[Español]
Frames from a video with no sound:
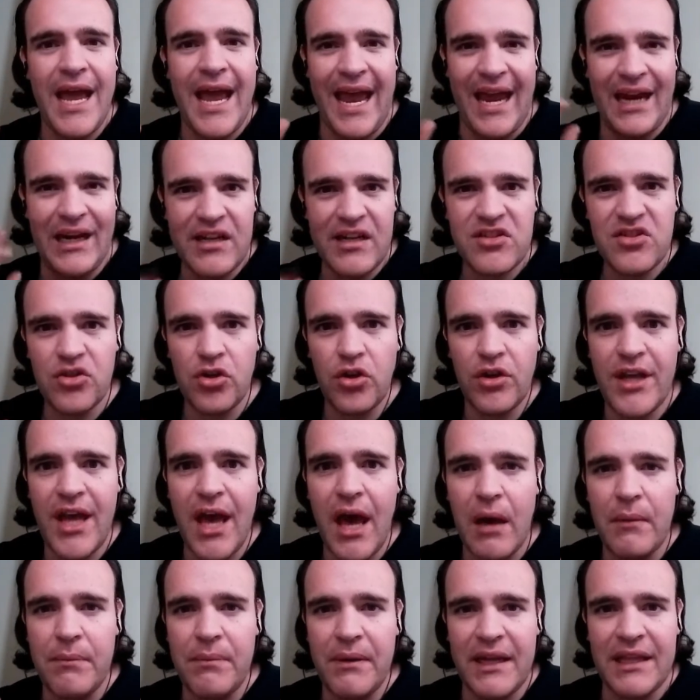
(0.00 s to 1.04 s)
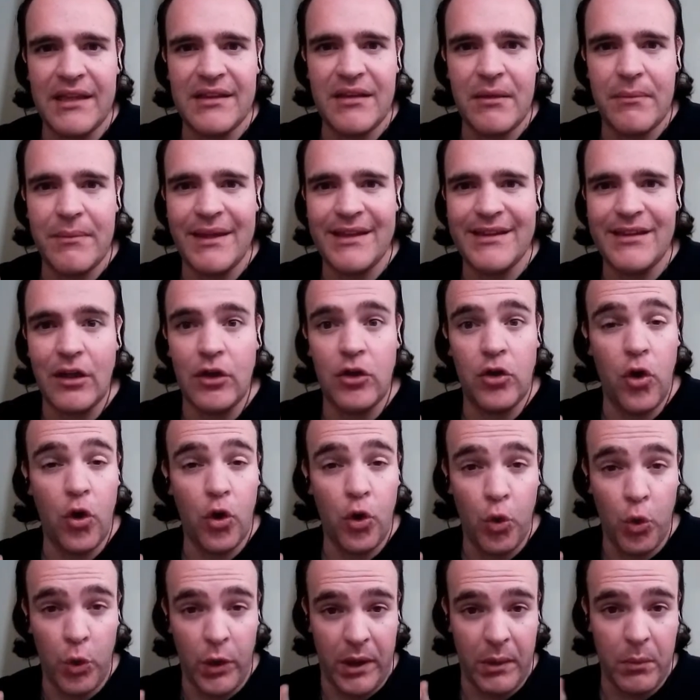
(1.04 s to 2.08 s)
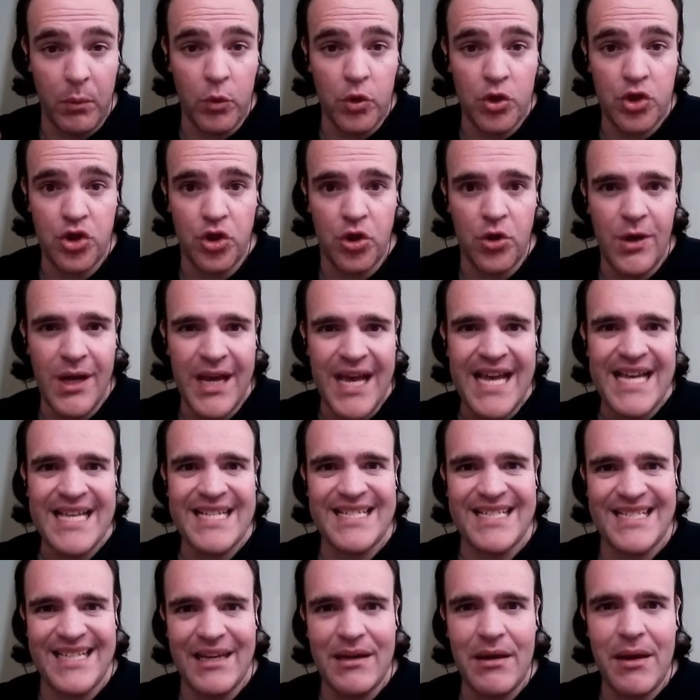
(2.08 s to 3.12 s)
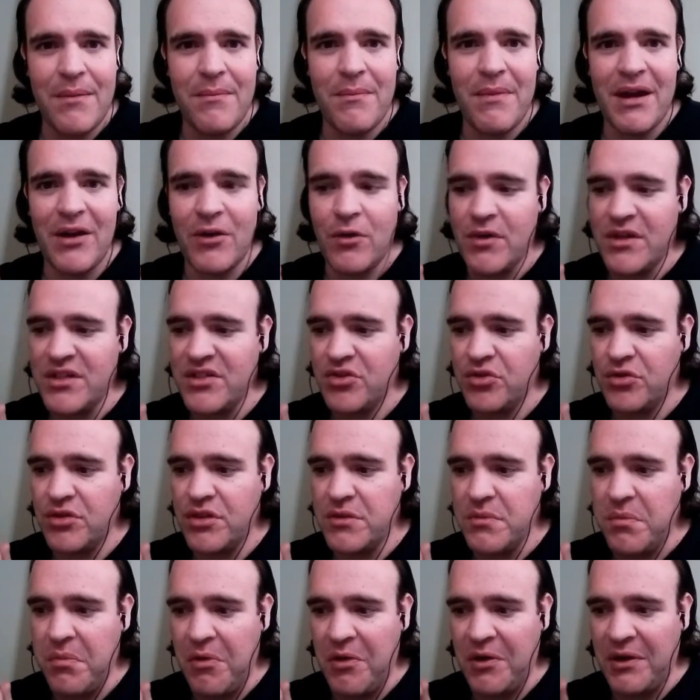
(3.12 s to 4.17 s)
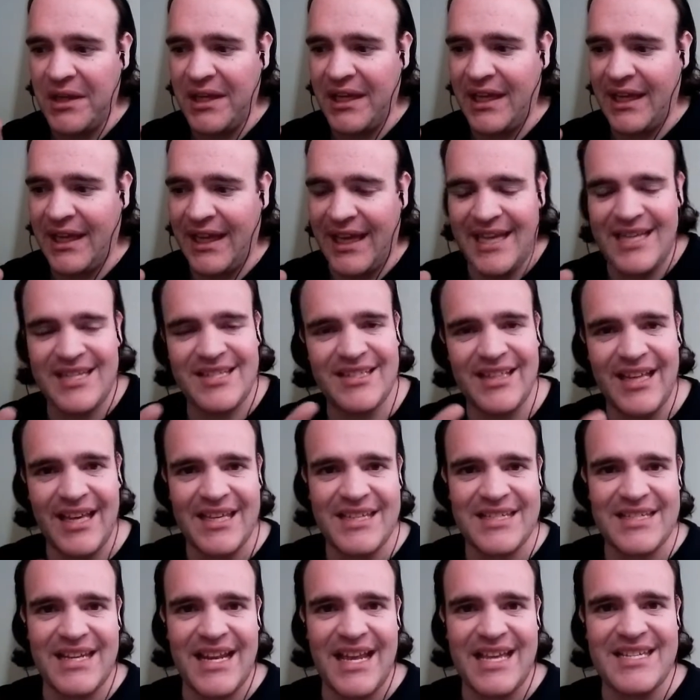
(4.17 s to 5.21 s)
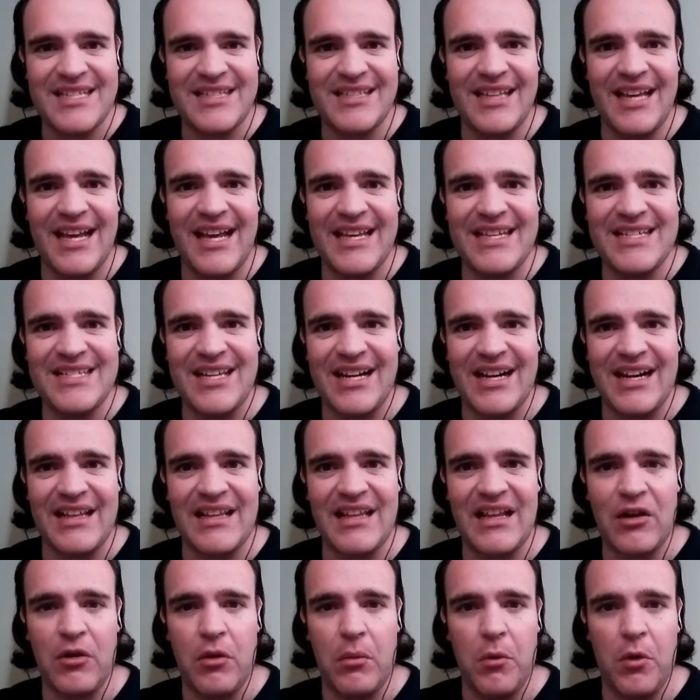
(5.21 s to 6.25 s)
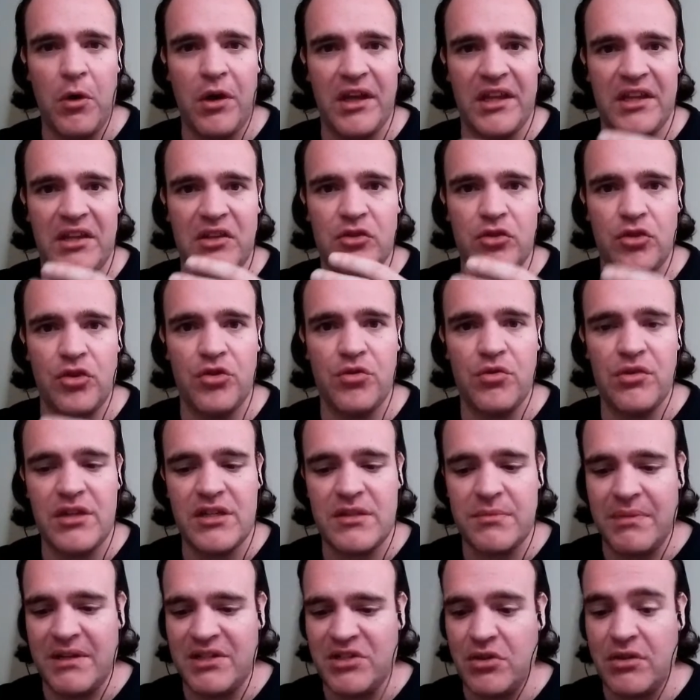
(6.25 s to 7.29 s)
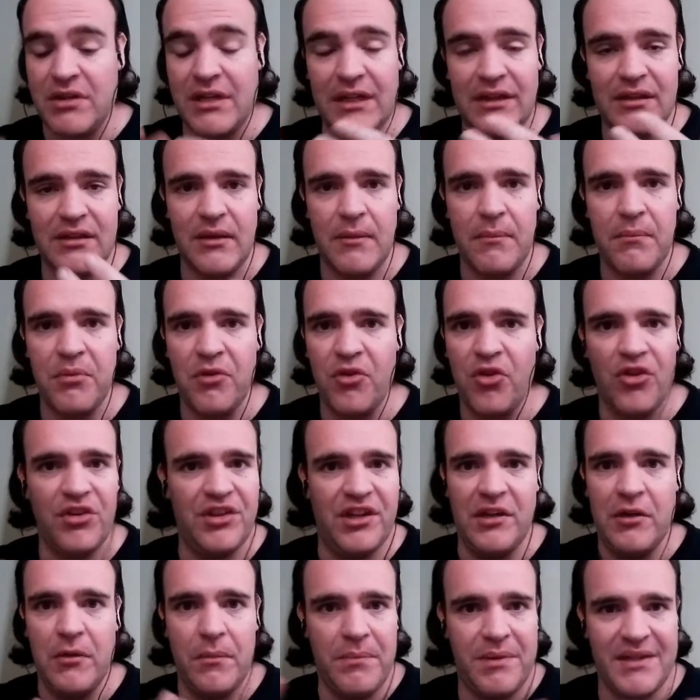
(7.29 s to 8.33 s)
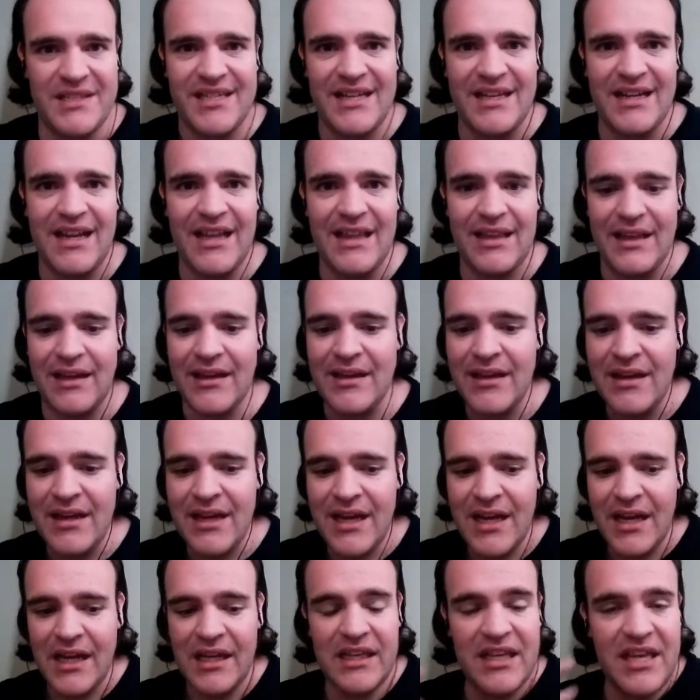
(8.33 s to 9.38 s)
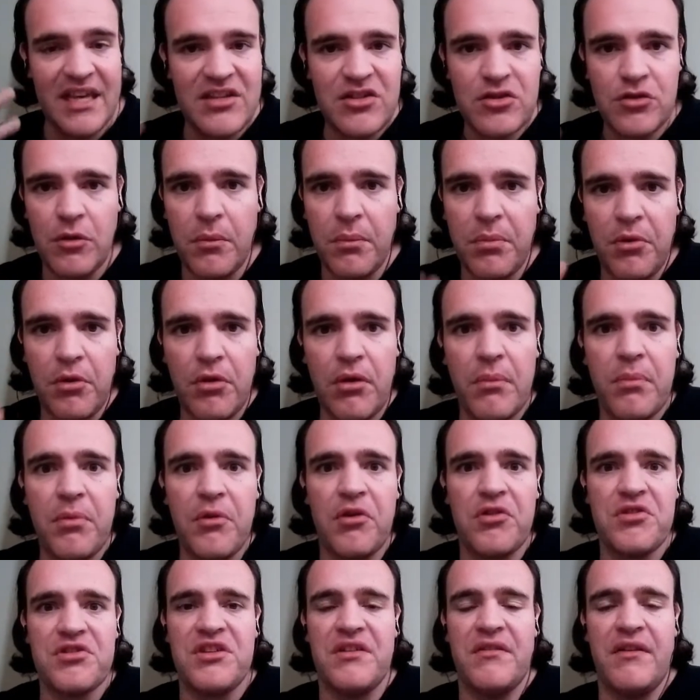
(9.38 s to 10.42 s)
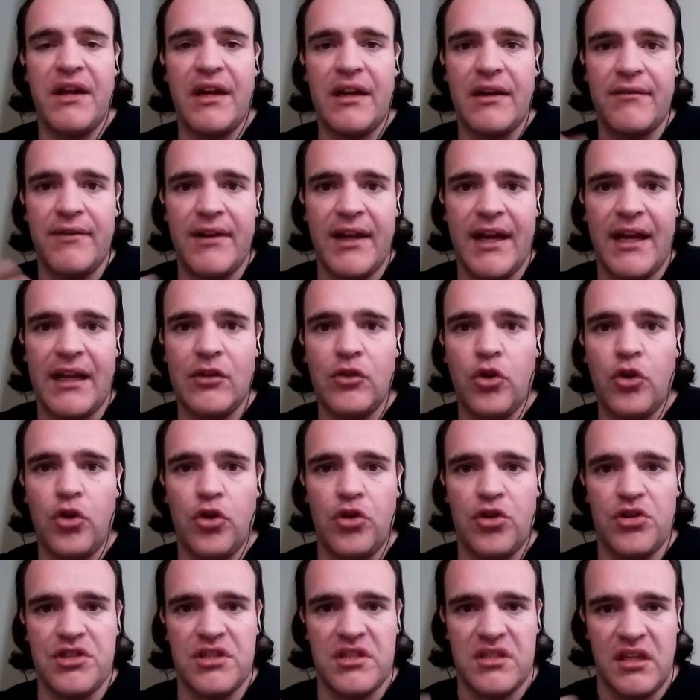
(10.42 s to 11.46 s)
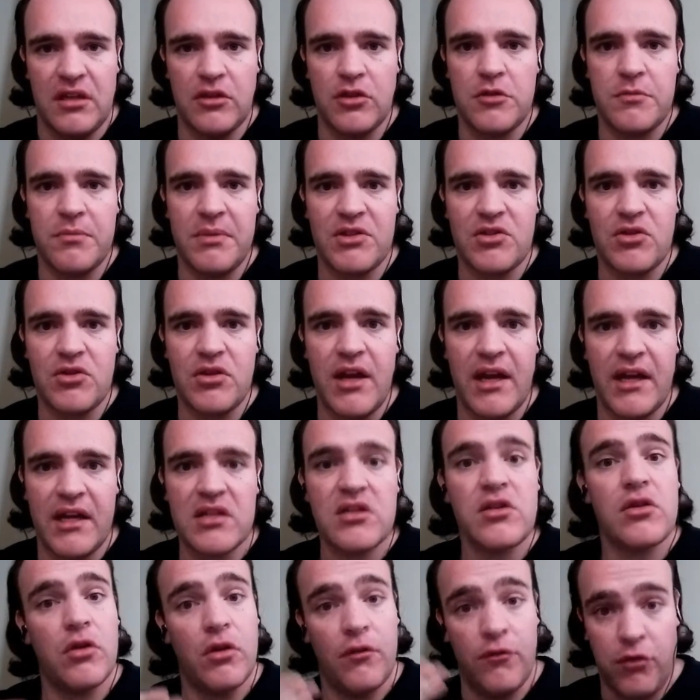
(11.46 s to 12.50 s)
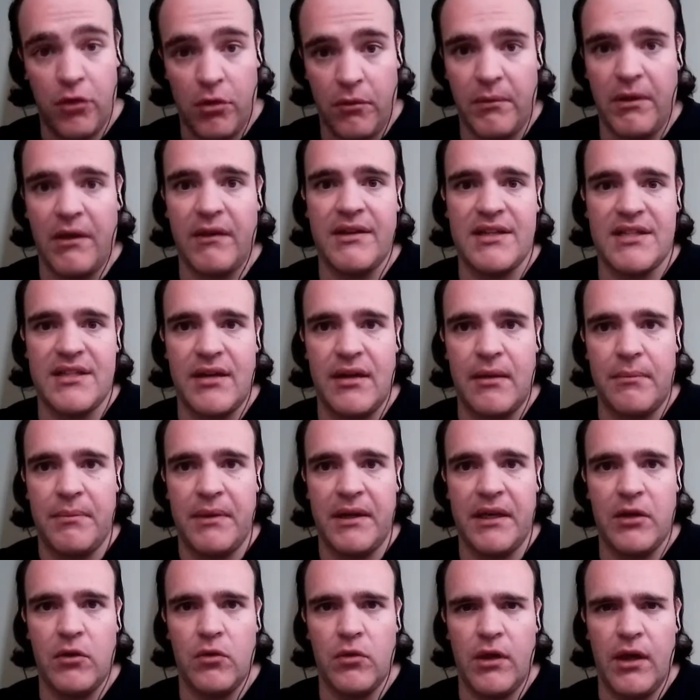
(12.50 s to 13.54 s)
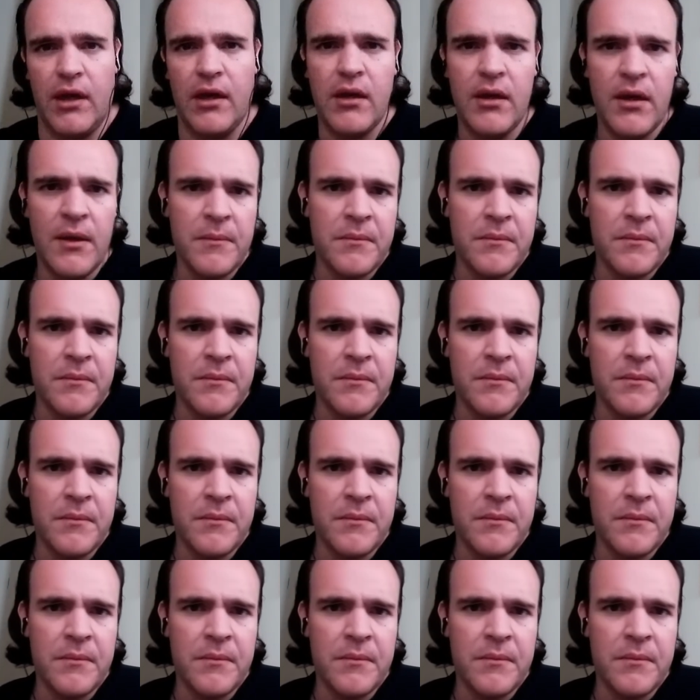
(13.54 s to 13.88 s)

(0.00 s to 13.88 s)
En la historia aparentemente no ocurre mucho, sin embargo esto es porque esta isla está encerrada como que dentro de un espacio en el tiempo donde no pasa nada y esto poco a poco se va a ir reflejando con los distintos personajes conforme avanza la película.